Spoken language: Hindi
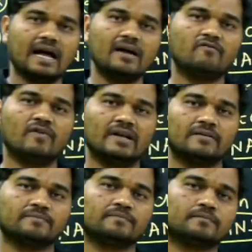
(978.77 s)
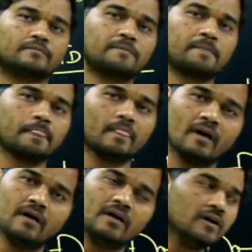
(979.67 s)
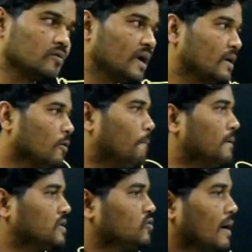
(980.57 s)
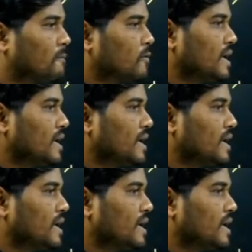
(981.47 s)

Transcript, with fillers: है वन तो आई होप बच्चों आपको ये